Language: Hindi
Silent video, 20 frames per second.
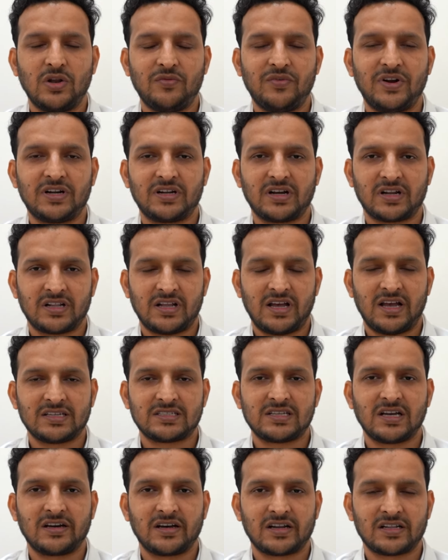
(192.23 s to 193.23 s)
एलिवेट करना है
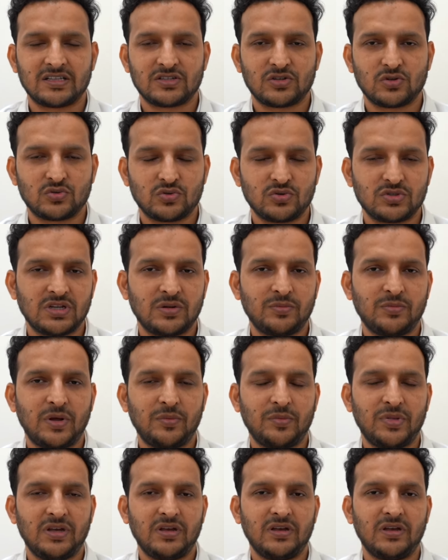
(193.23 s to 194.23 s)
ऐसा करने से सूजन
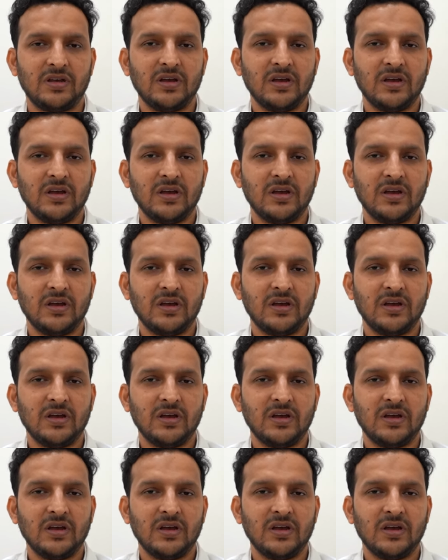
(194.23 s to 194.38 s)
में भी